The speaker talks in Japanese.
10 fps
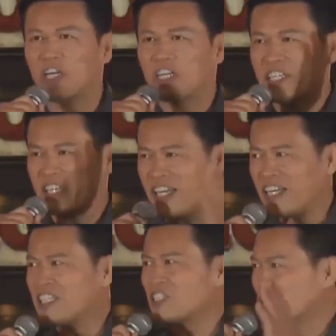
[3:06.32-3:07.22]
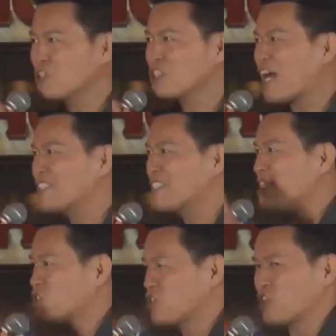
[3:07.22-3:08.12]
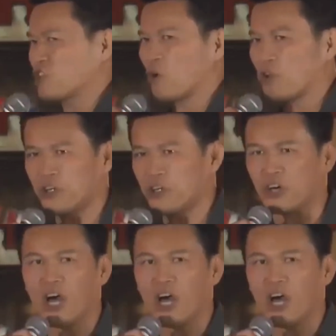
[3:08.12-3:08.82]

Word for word: 緊縮財政主義という